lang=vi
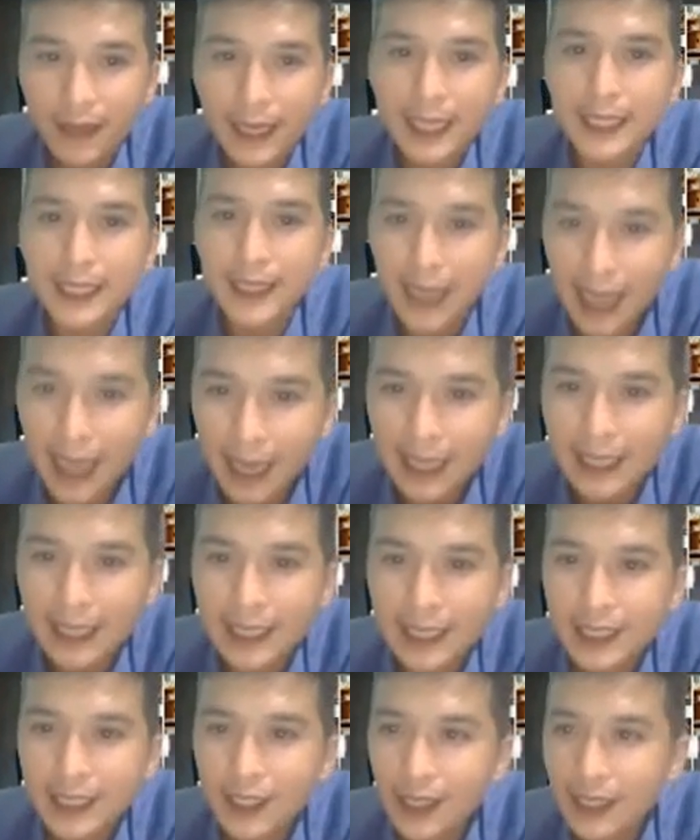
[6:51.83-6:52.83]
Và cái thứ hai
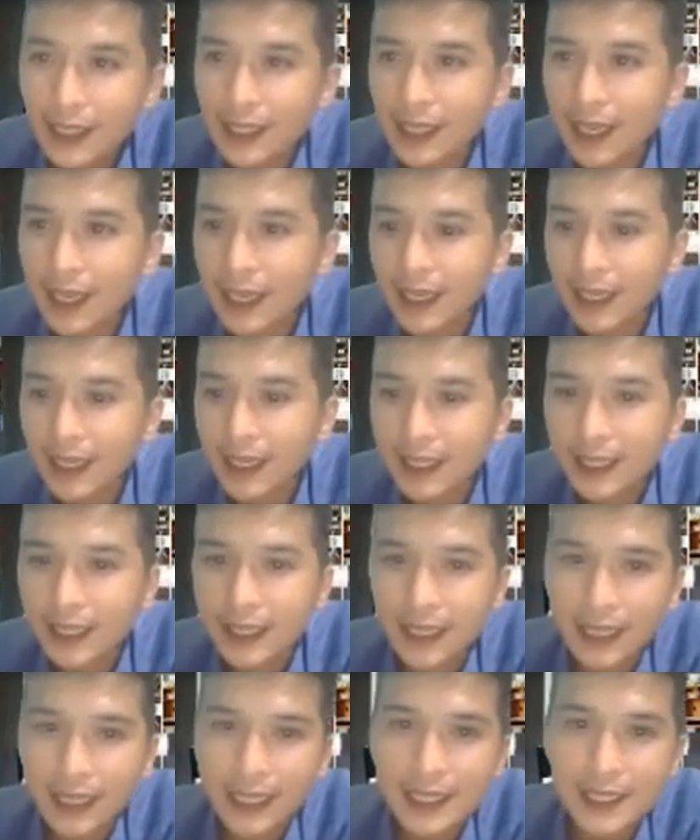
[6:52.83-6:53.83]
đó là gì ạ?
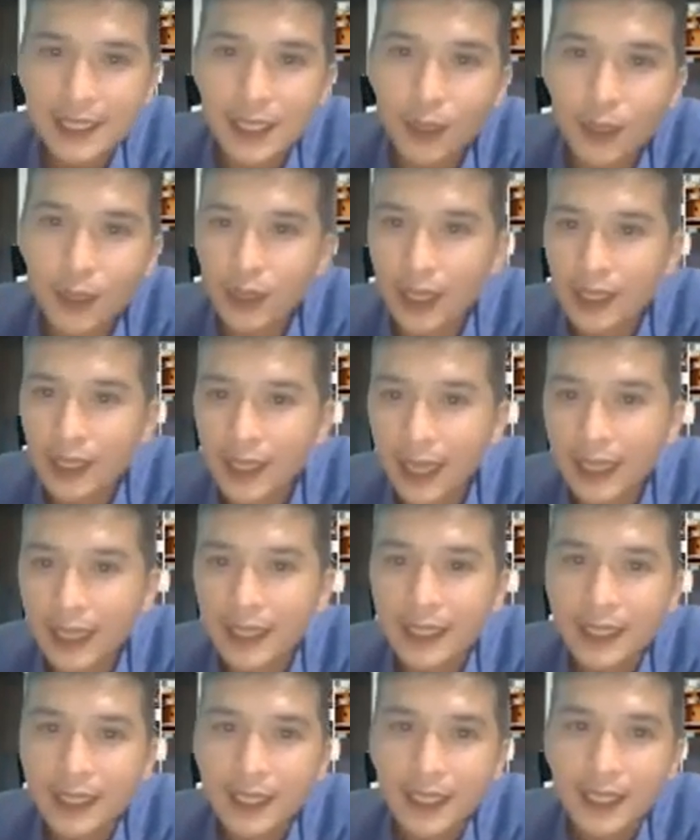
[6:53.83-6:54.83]
Là cái siêu thị
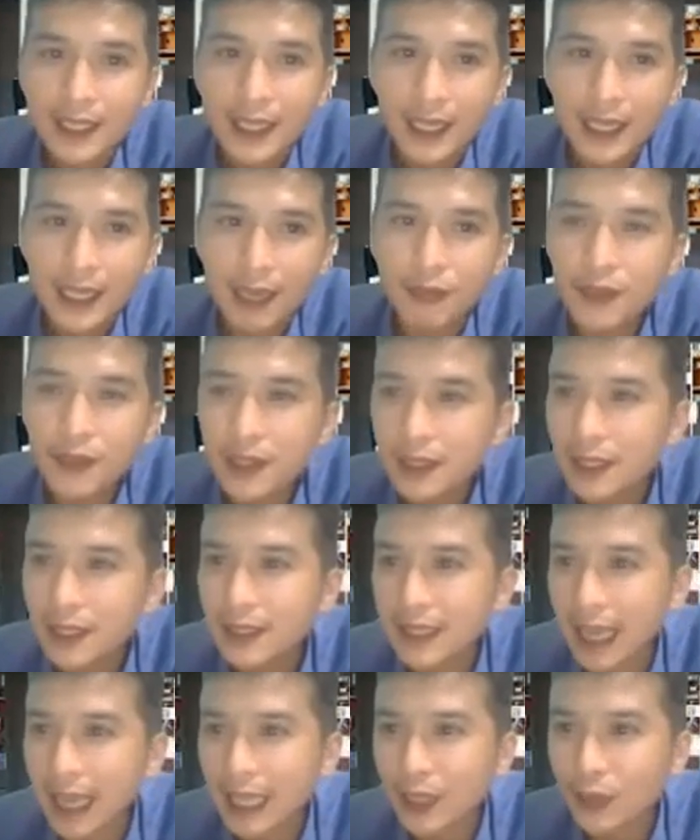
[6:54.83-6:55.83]
này, là cái phương
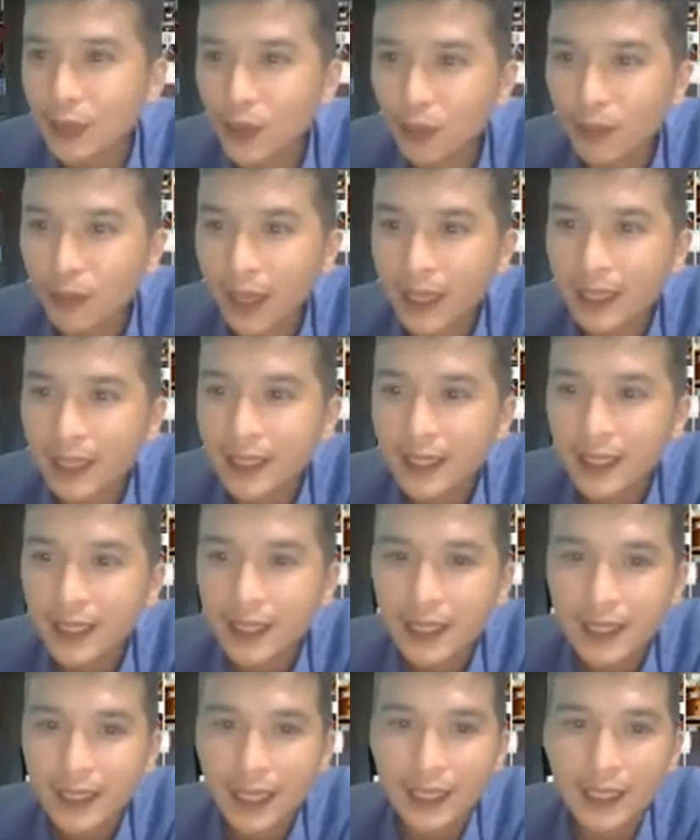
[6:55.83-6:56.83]
thức nhà tiêu dùng này
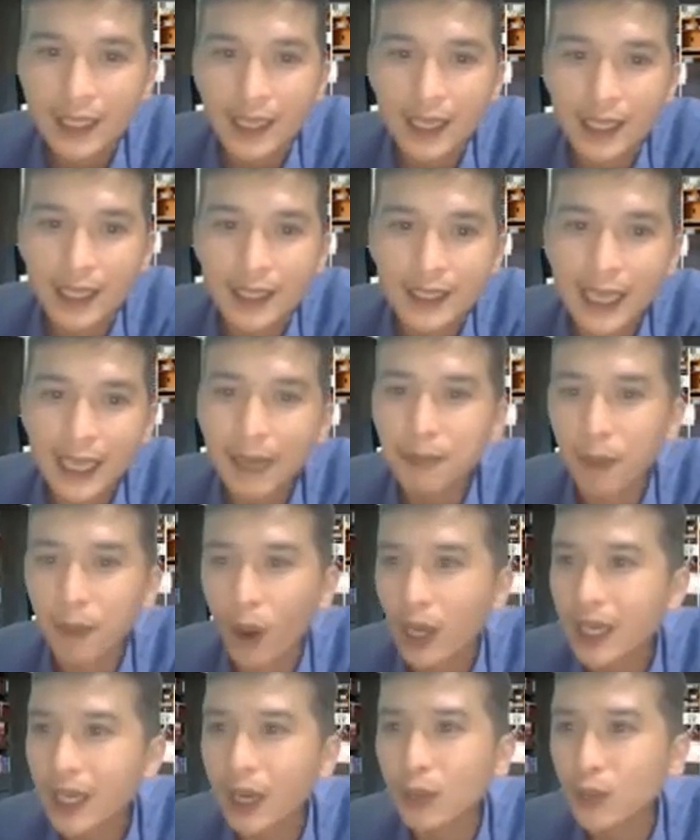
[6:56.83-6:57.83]
là gì ạ? Cắt
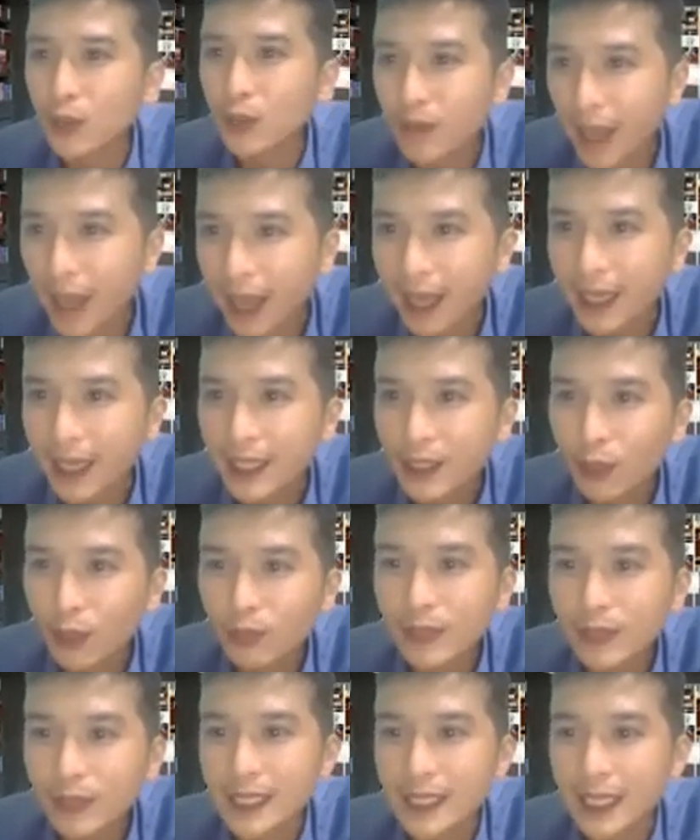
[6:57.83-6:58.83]
bỏ cái khâu trung gian,
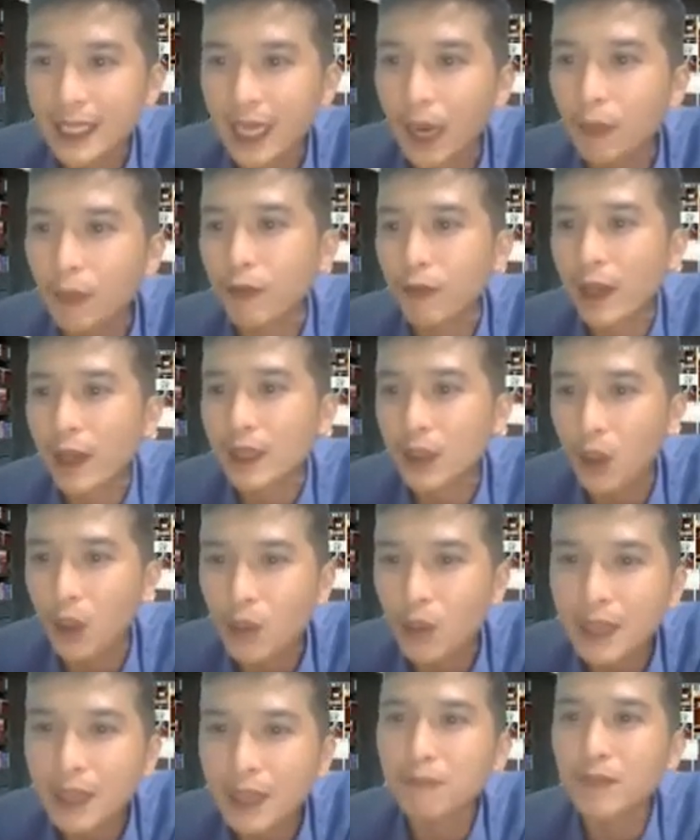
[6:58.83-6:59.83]
chúng ta sẽ không phải
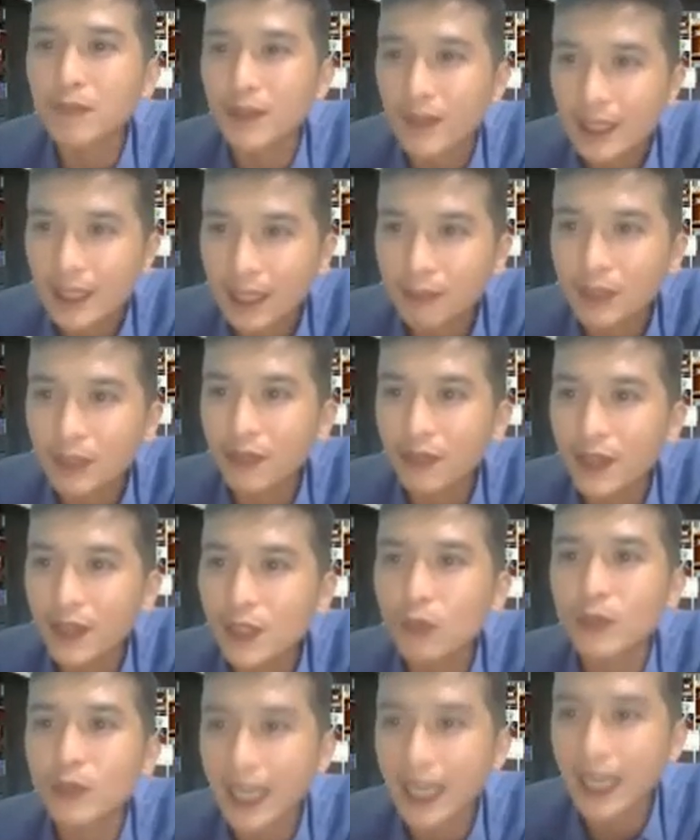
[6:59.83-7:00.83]
tốn năm mươi phần trăm chi phí
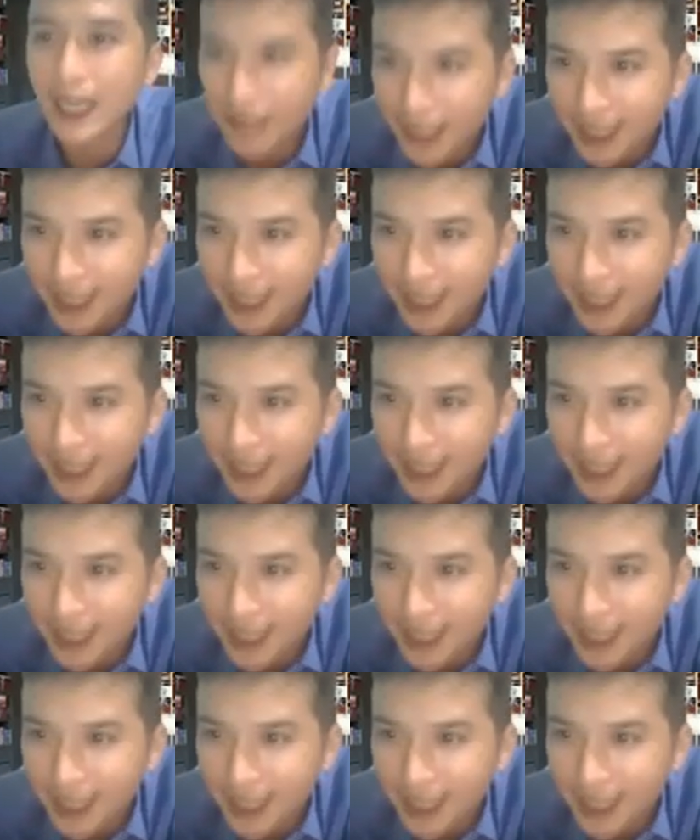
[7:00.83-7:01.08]
trung gian